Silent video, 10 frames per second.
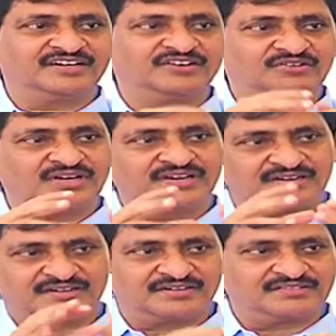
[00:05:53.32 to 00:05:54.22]
ఇళ్ళు అన్నీ
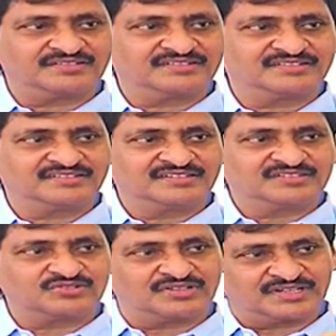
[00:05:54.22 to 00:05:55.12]
కట్టడం
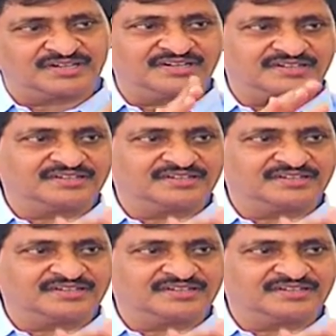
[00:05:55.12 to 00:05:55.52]
సొంతంగా